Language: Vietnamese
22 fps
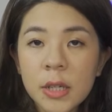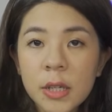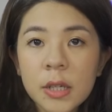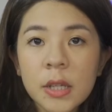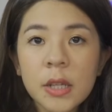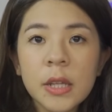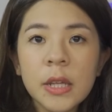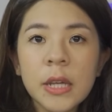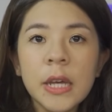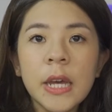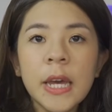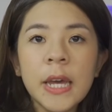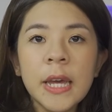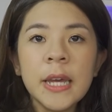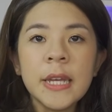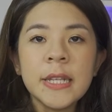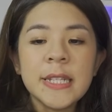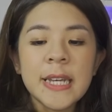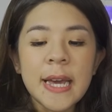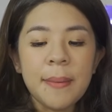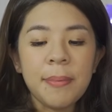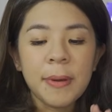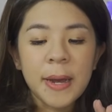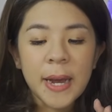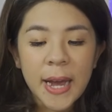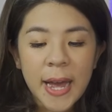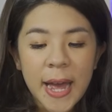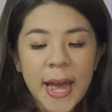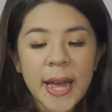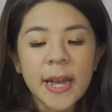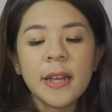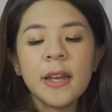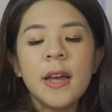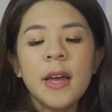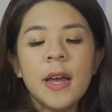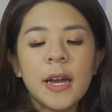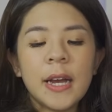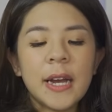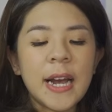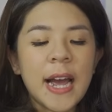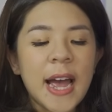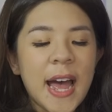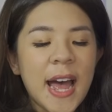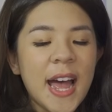thức ghi chép khác
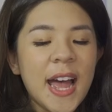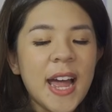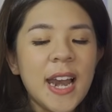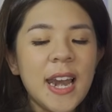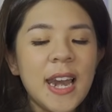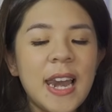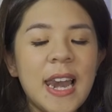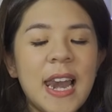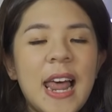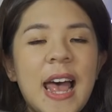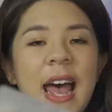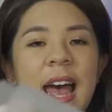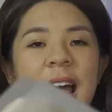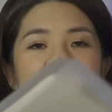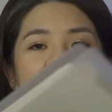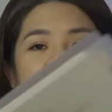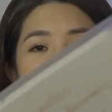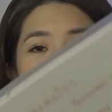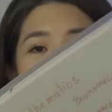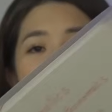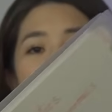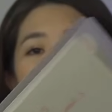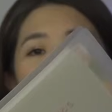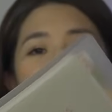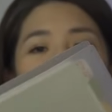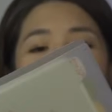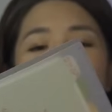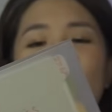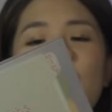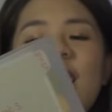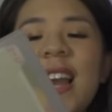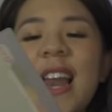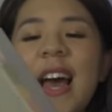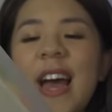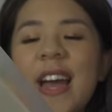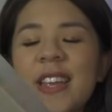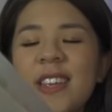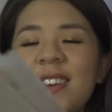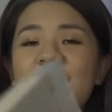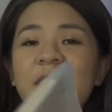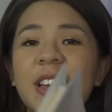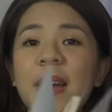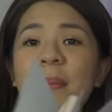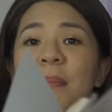khá là giống với lại
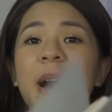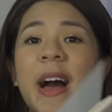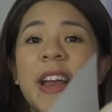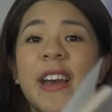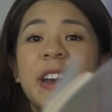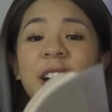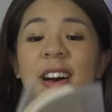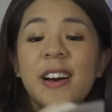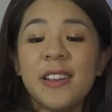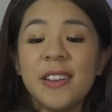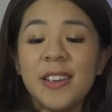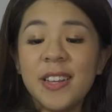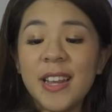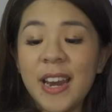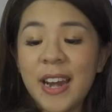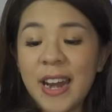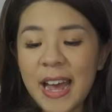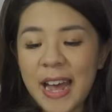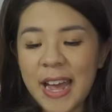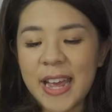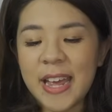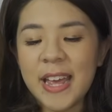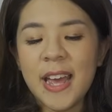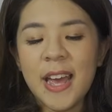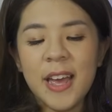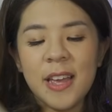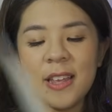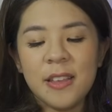những cái binder như thế này